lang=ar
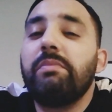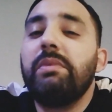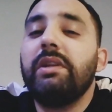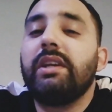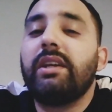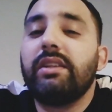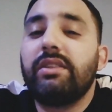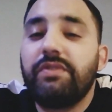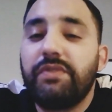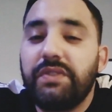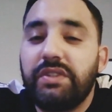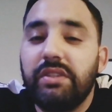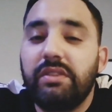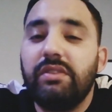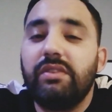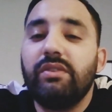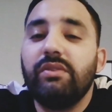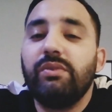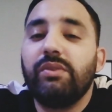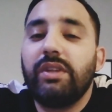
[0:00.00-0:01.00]
باللي كتفسد
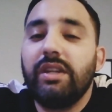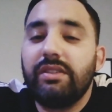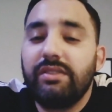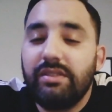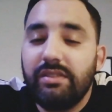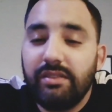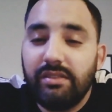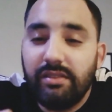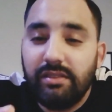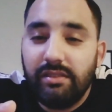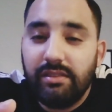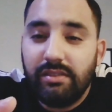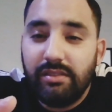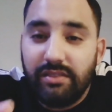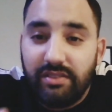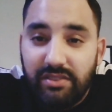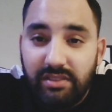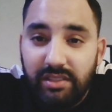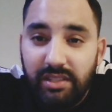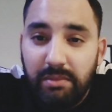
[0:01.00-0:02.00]

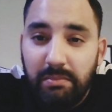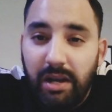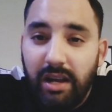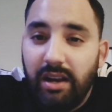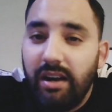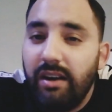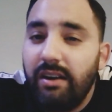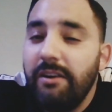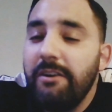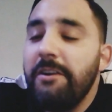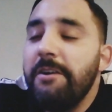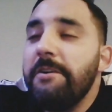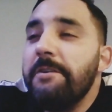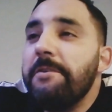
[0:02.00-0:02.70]
وكتزني معاها